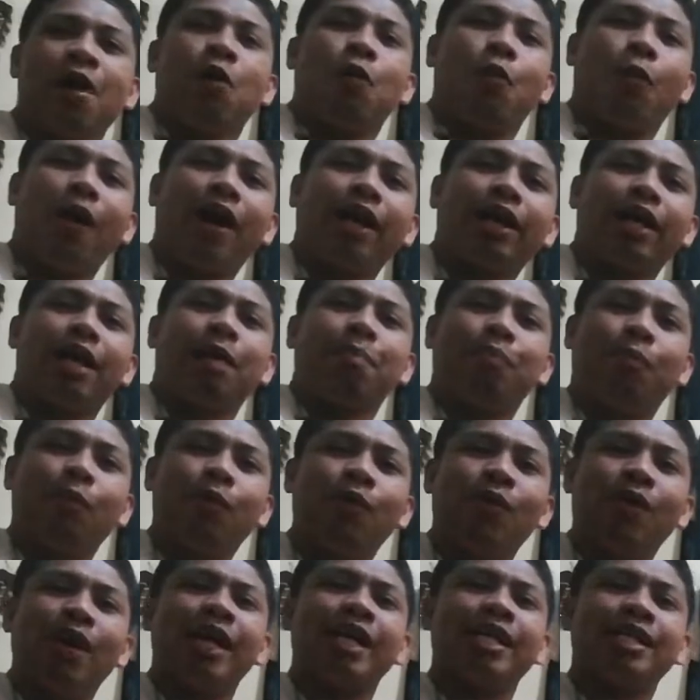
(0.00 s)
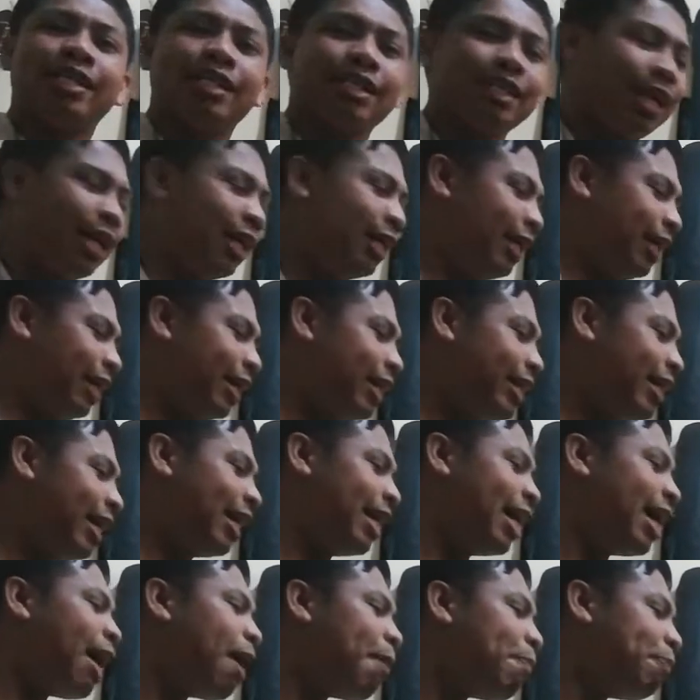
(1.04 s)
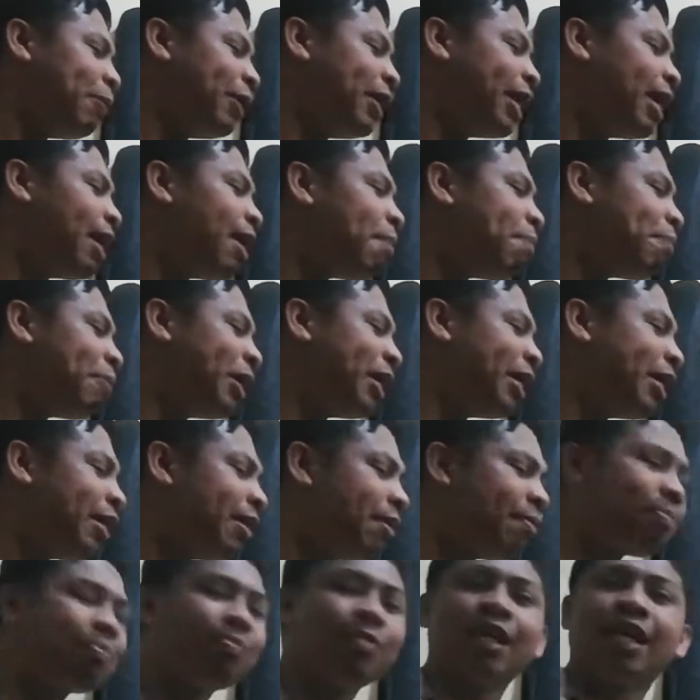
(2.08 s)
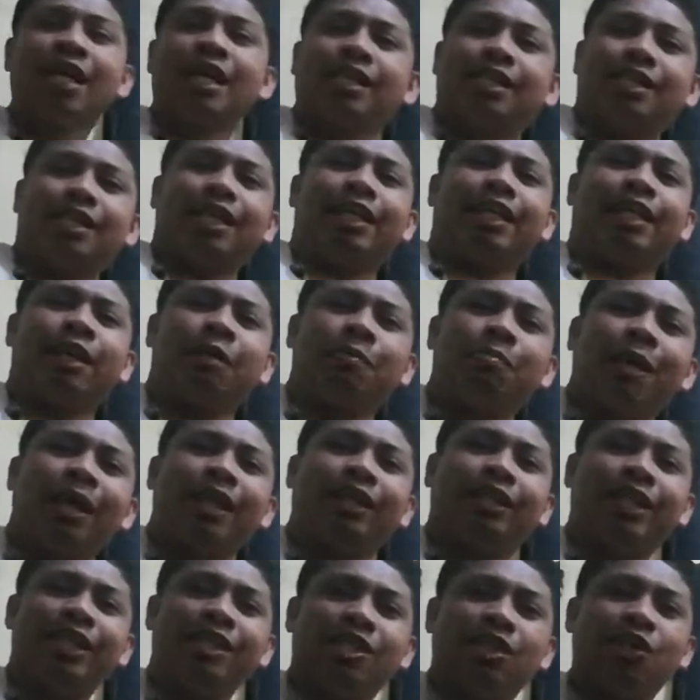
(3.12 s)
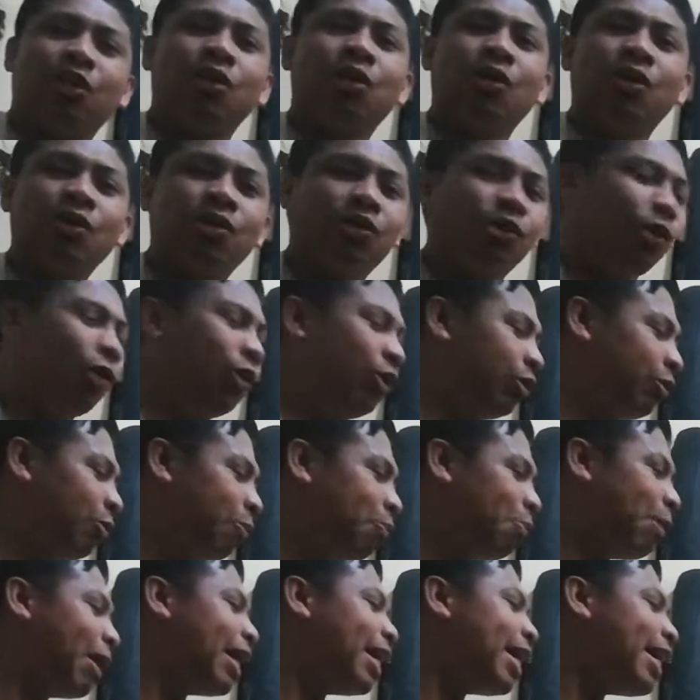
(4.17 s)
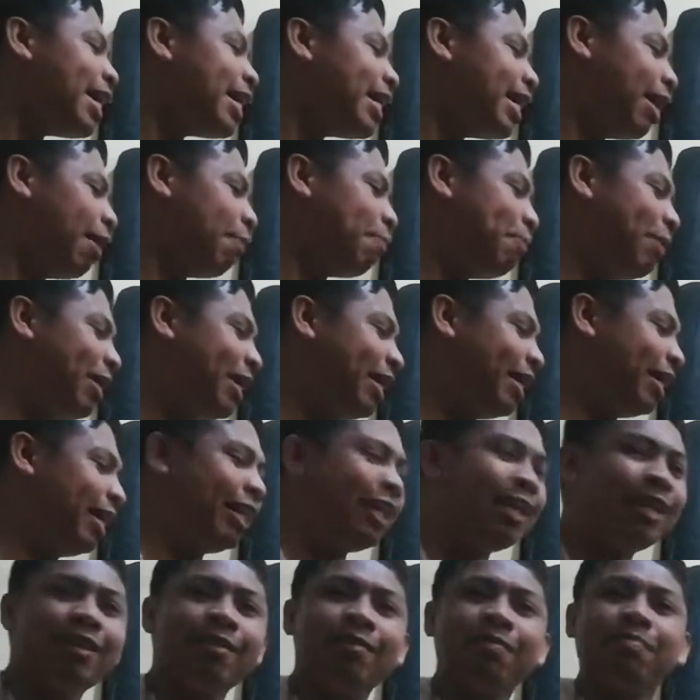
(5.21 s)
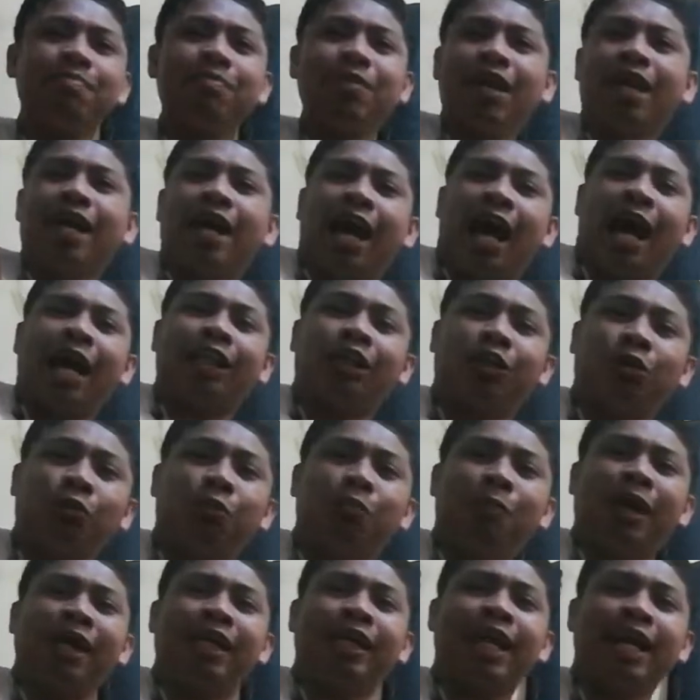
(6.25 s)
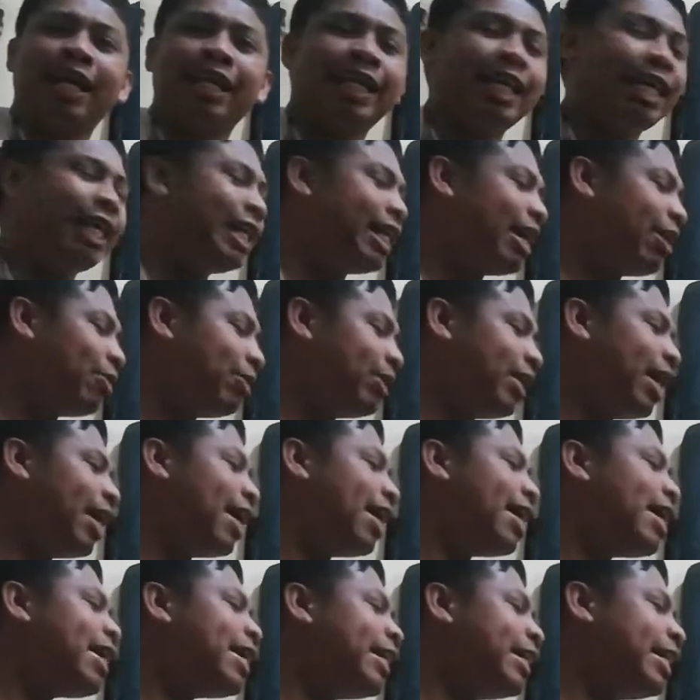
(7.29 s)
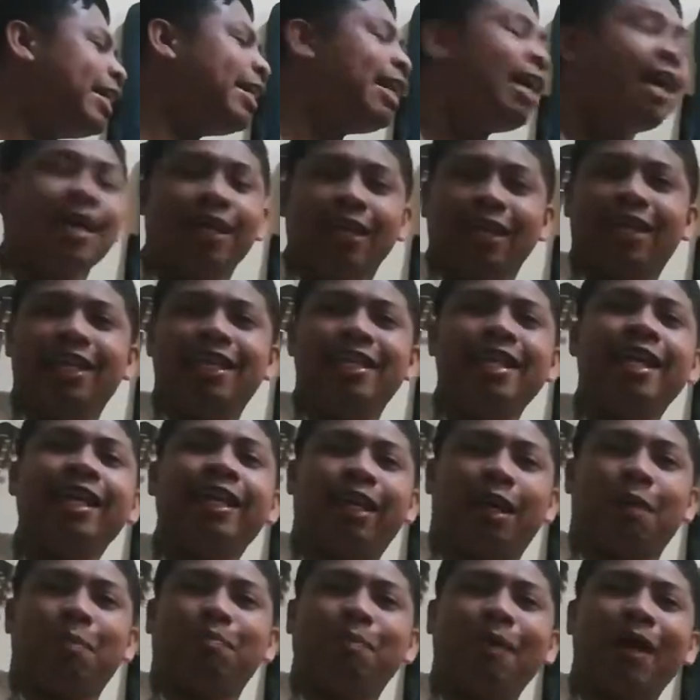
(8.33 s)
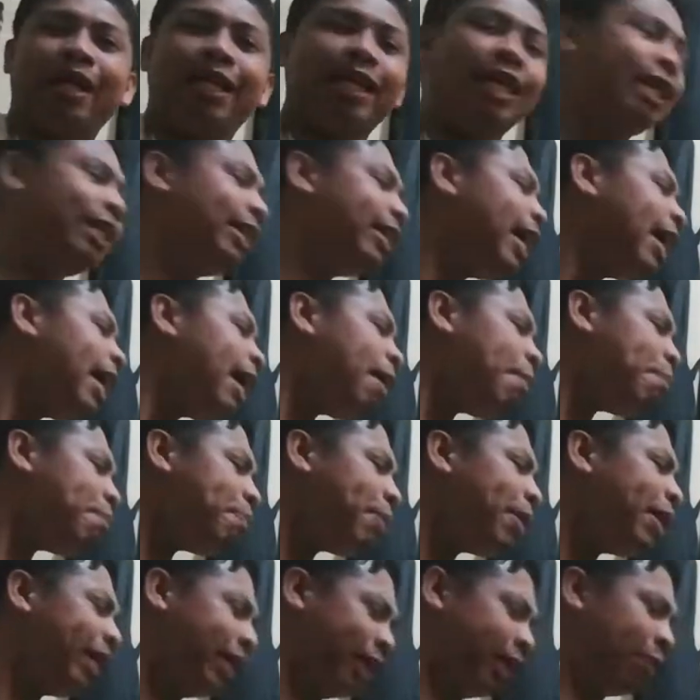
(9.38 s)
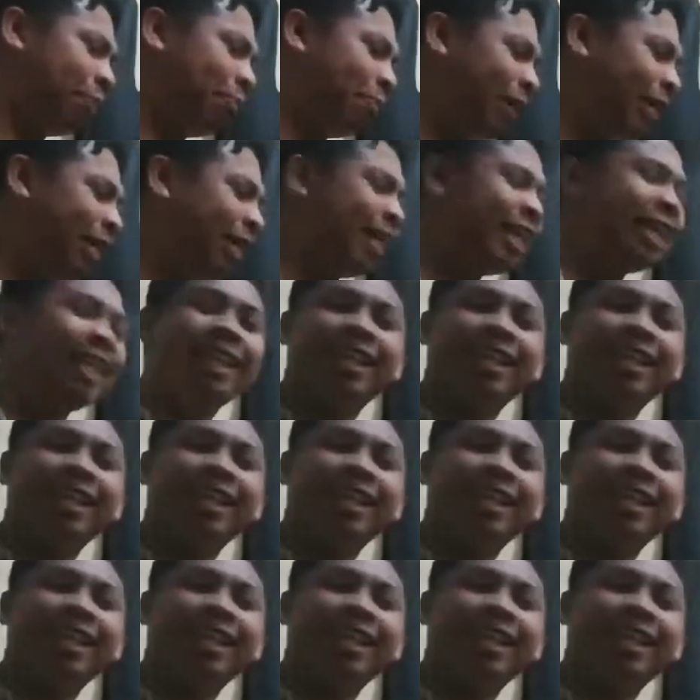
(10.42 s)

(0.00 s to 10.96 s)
Walay puas ang ilang happy-happy Sige magdisko kung magabi Hantod manggang hilaw na ay Iyang ipangita permi